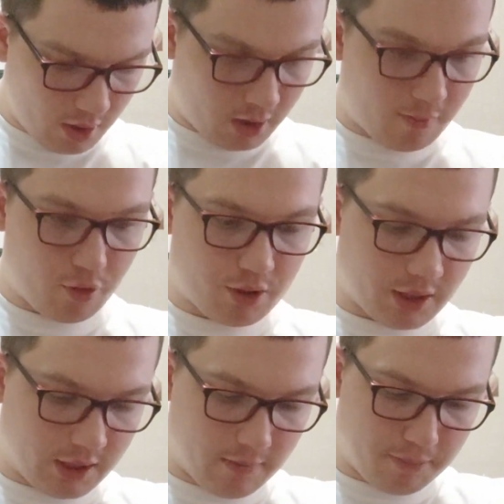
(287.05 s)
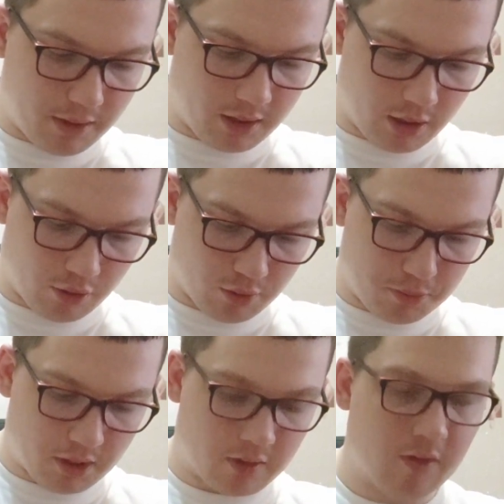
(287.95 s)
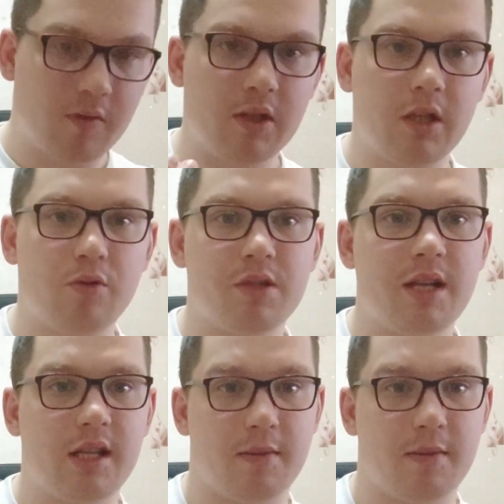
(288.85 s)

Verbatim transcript: немножко хипленький USB разветвитель у Z.